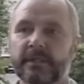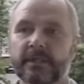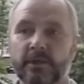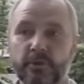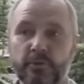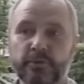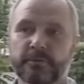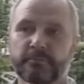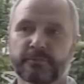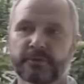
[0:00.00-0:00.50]
к
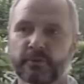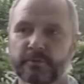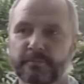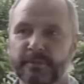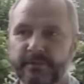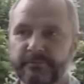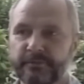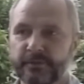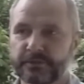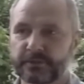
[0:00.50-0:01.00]
людям той
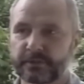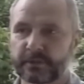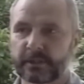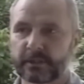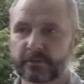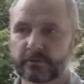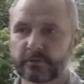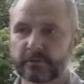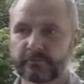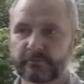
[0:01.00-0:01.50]
профессии,
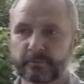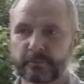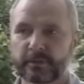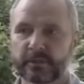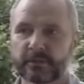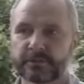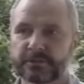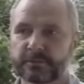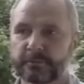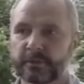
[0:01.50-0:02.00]
которые
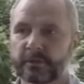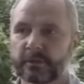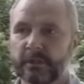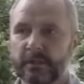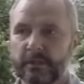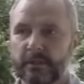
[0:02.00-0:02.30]
выбрали себе